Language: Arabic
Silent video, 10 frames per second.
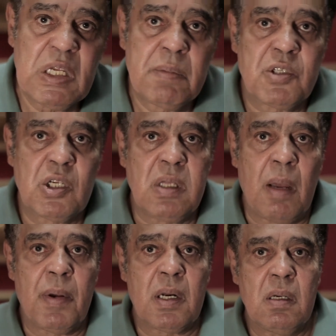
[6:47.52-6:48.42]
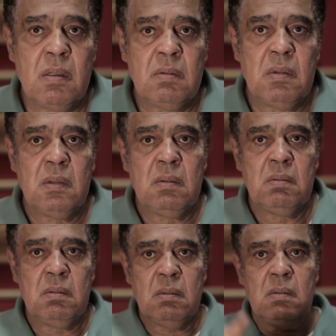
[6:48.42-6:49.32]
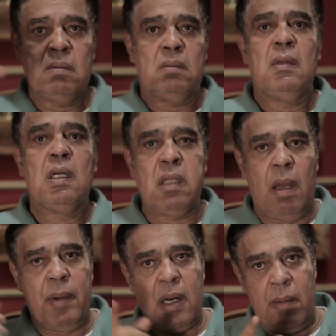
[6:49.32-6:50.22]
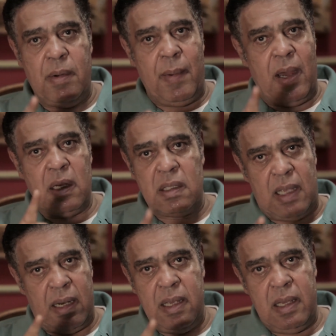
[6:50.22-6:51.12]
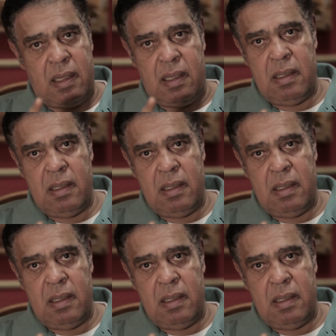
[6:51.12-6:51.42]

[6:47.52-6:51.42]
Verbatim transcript: امشي اطلع بره اطلع بره قبل ما اخلص عليك